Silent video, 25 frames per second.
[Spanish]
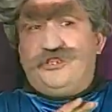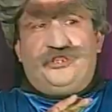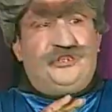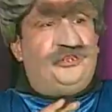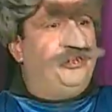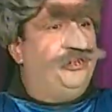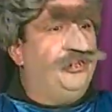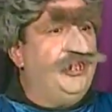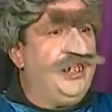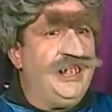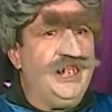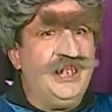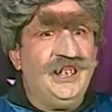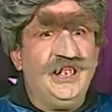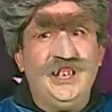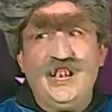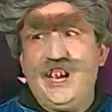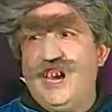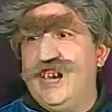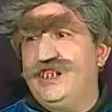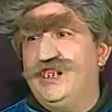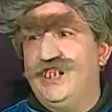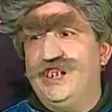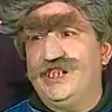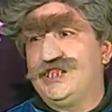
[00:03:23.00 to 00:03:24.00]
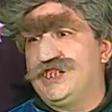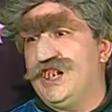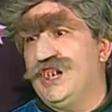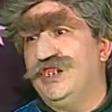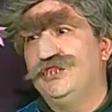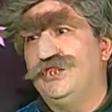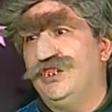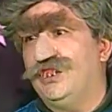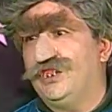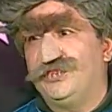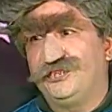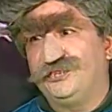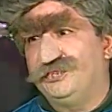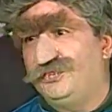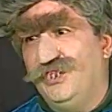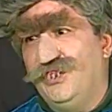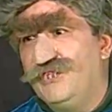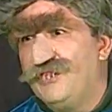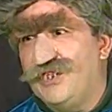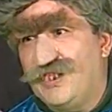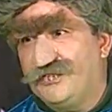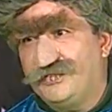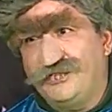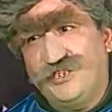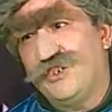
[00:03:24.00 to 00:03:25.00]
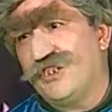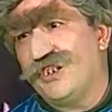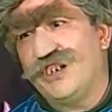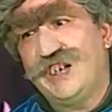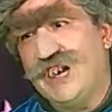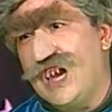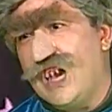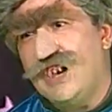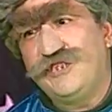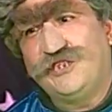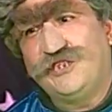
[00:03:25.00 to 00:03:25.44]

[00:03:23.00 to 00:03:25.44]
fría y echando espuma por la